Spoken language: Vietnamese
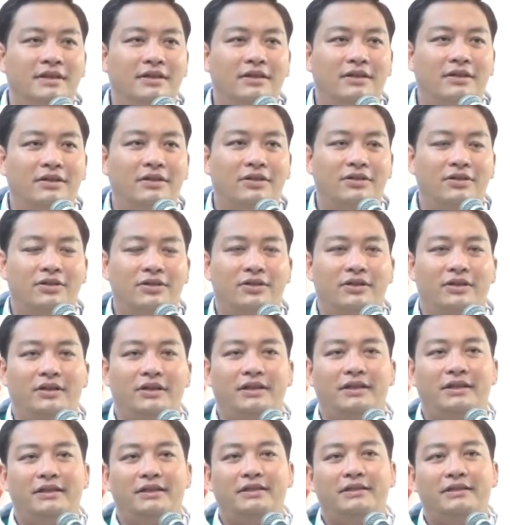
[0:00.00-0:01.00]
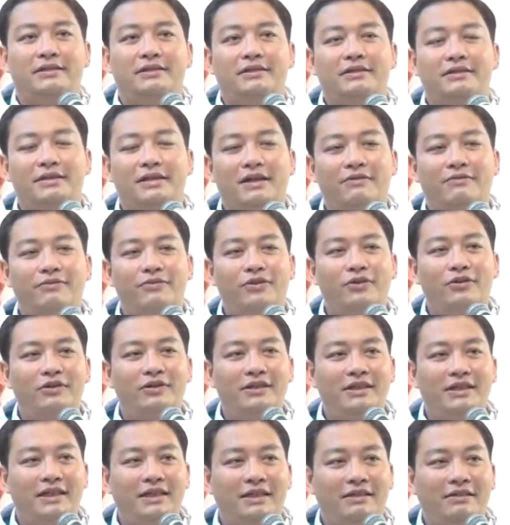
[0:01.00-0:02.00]
rồi nhà vua
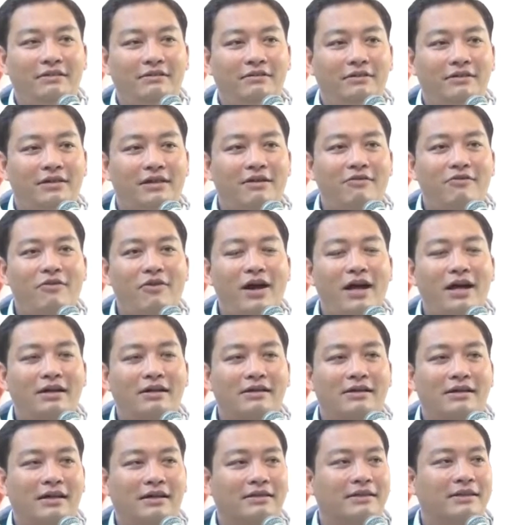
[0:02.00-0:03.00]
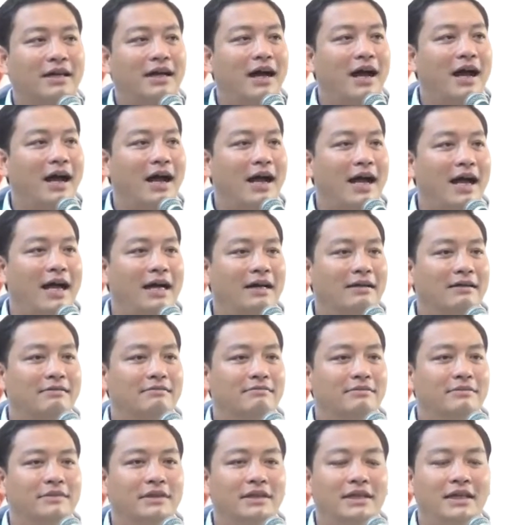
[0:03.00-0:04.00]
nhìn các quan cẩn thận khác
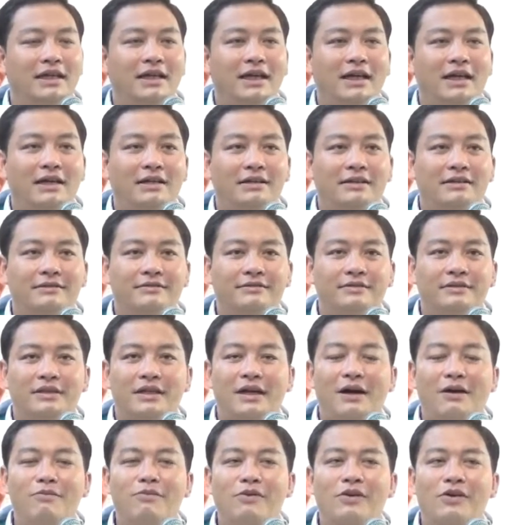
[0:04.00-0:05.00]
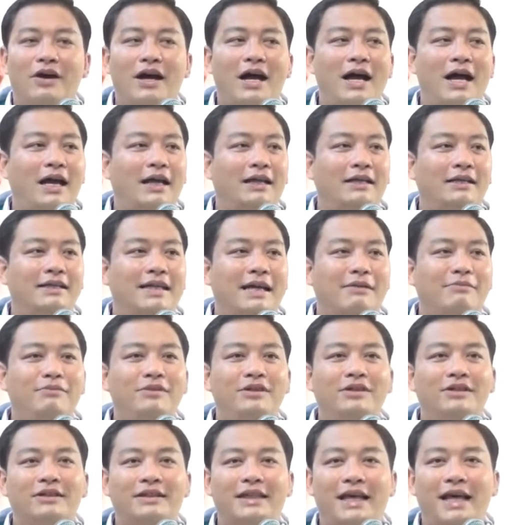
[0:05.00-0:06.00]
không có ai
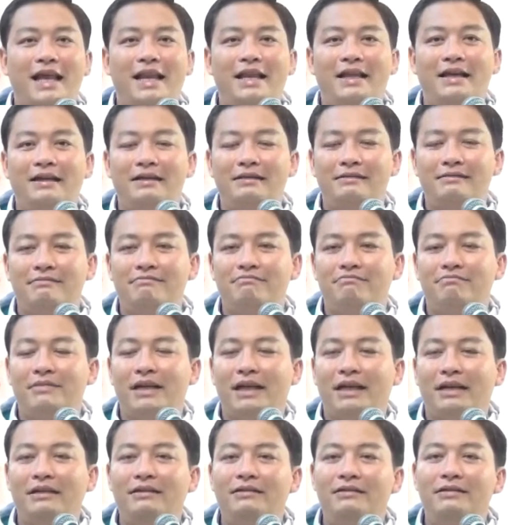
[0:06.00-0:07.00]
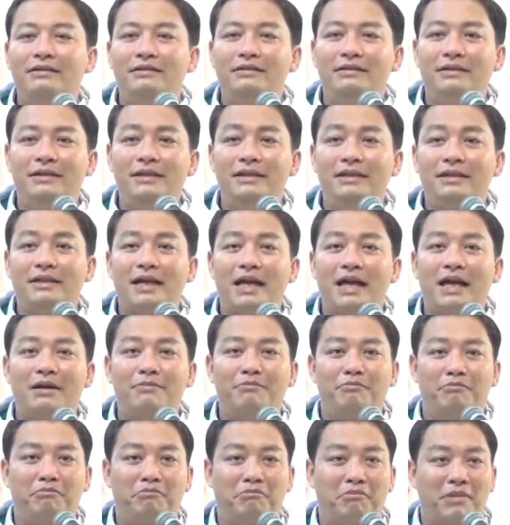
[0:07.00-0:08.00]
dám đưa tay lên để đi ra
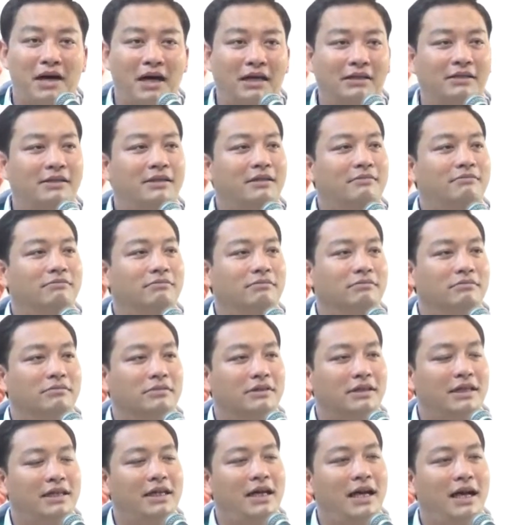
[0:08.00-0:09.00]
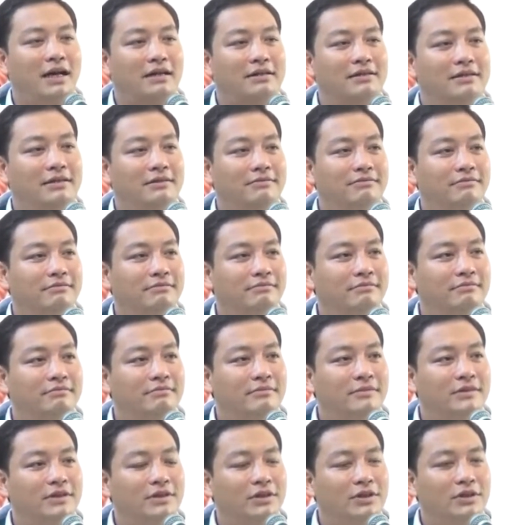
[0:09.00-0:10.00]
mà trồng cái hạt giống
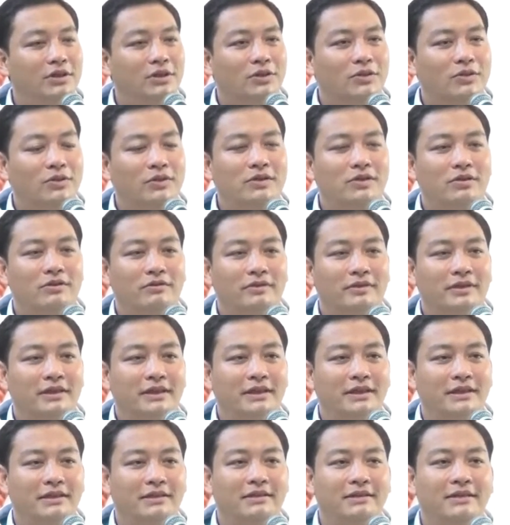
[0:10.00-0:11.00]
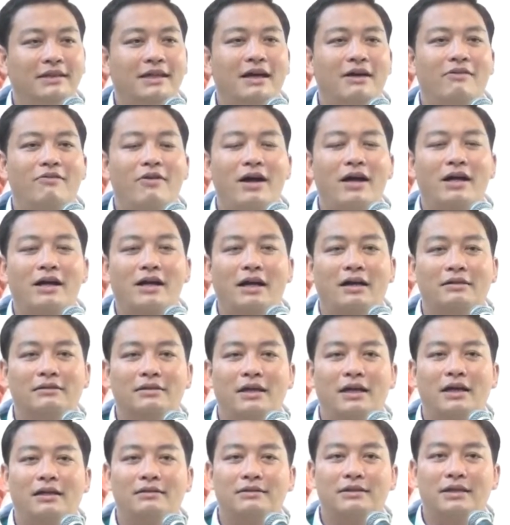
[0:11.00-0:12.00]
cuối cùng thì các quan cẩn
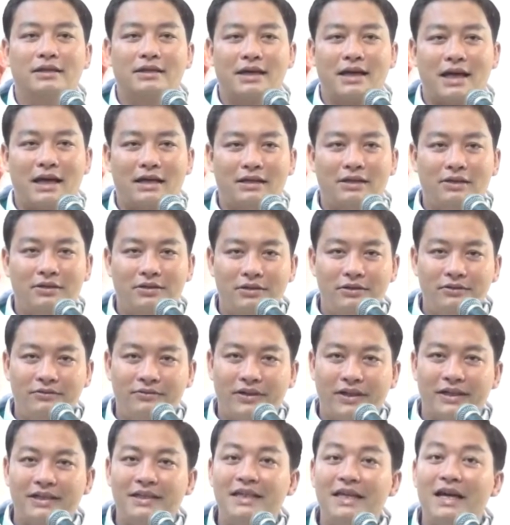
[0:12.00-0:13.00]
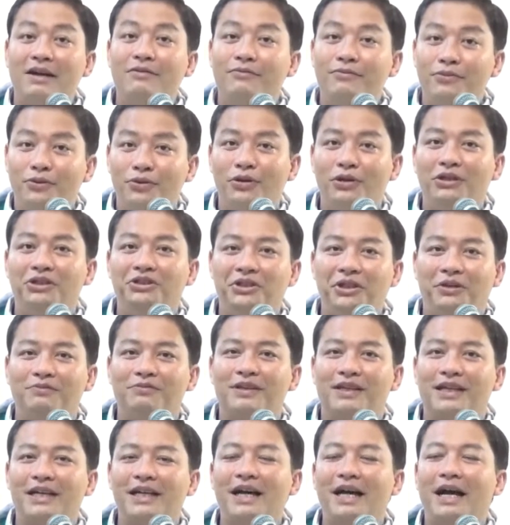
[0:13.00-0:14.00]
thận tất cả nói vậy nhà vua
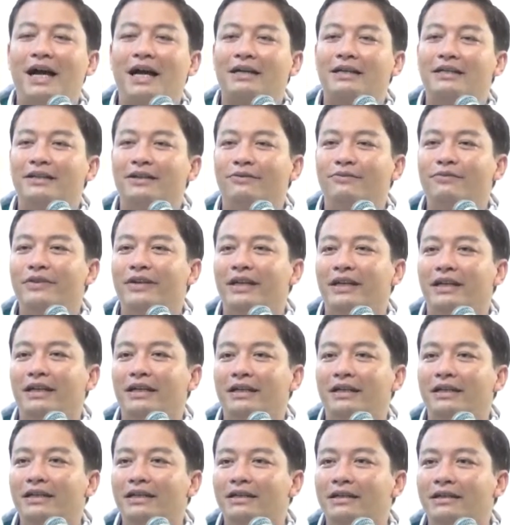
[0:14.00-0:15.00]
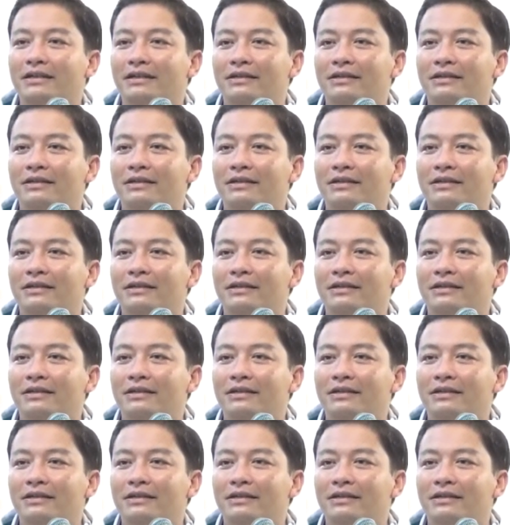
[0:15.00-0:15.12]
trồng cái hạt giống này đi